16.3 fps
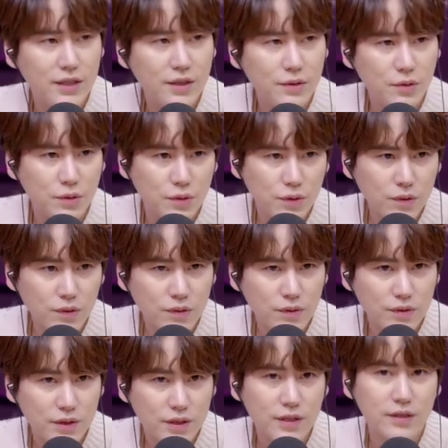제 신곡
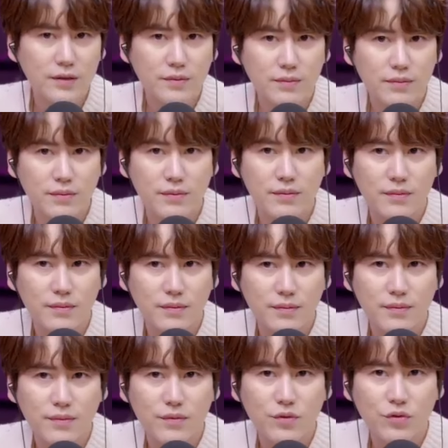지금
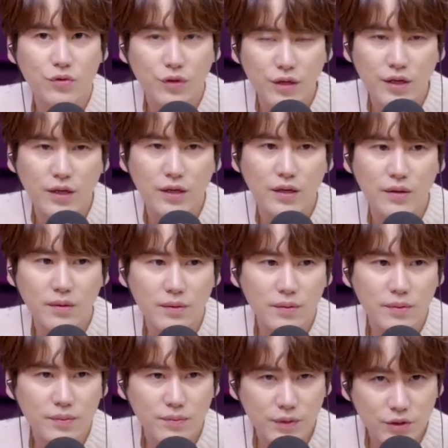뒤에
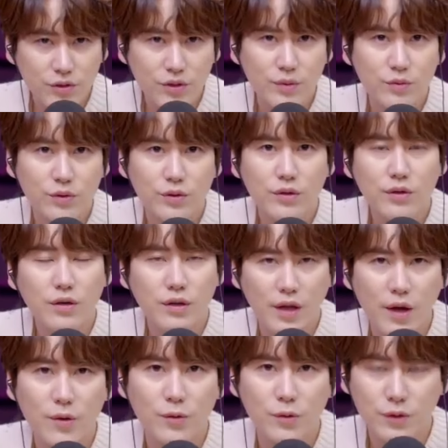BGM으로
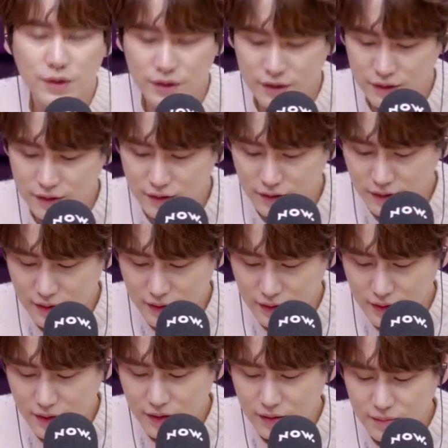흘러나오고 있는
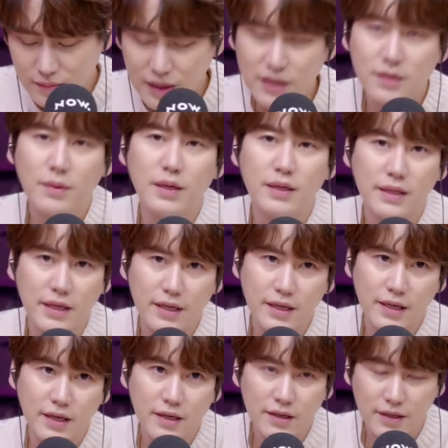마지막
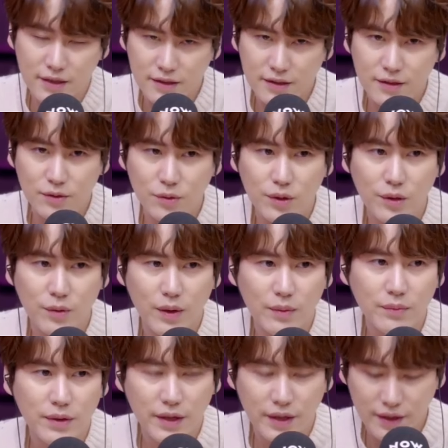날에라는 노래와
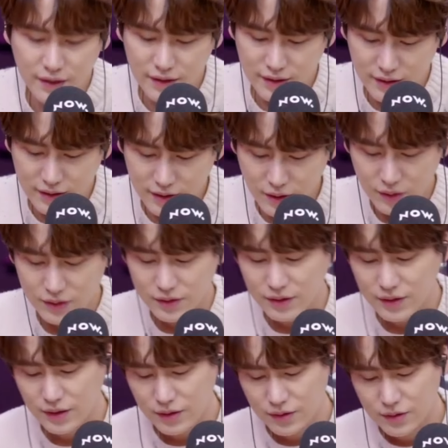함께
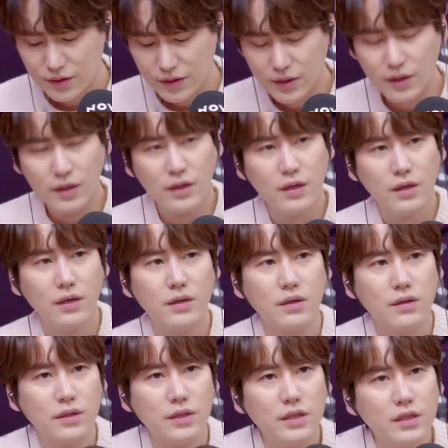나왔는데요.
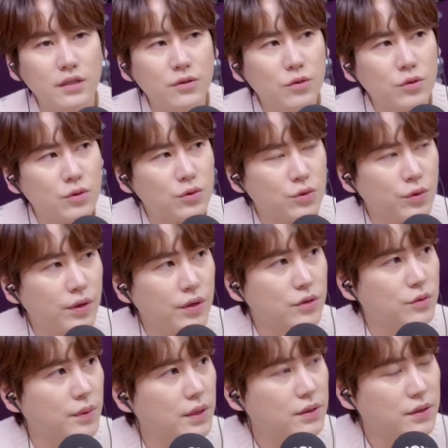어, 이 신곡도
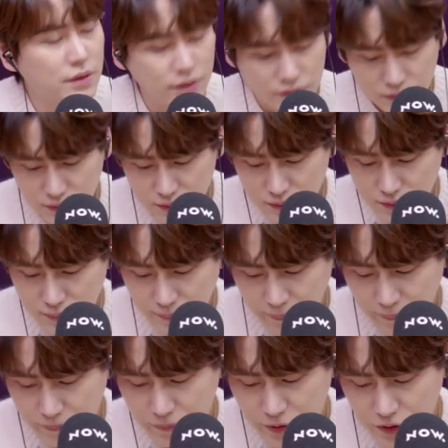소개를 좀 해드리고
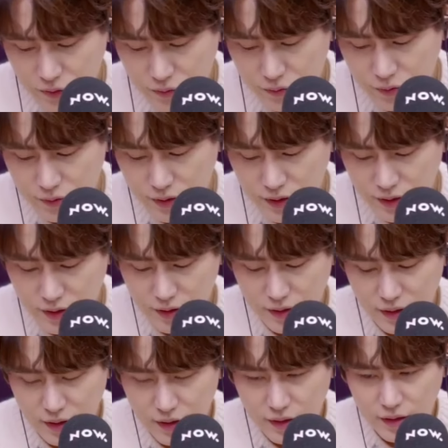음, 여러분과
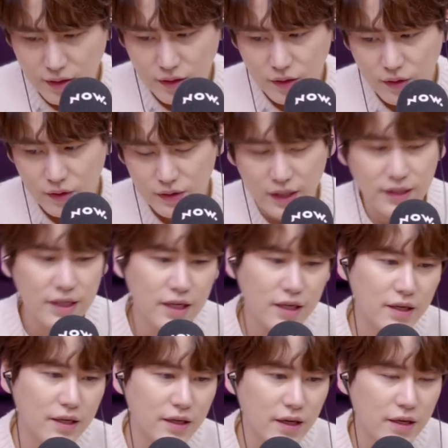어,
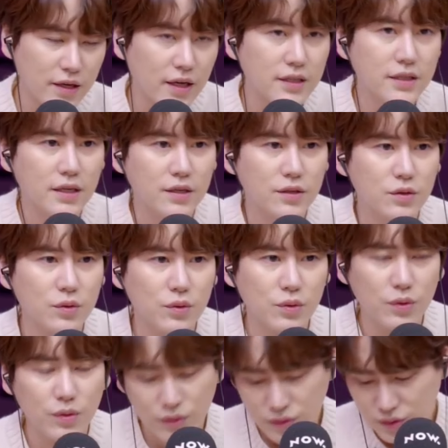잔잔하게 한 1시간
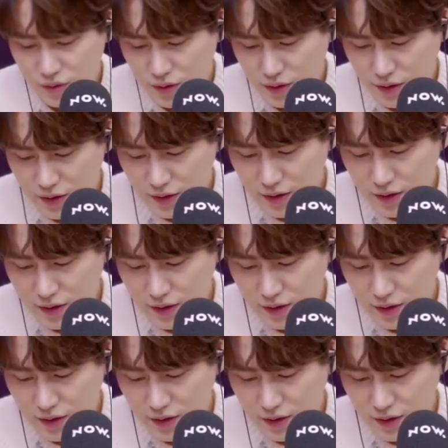정도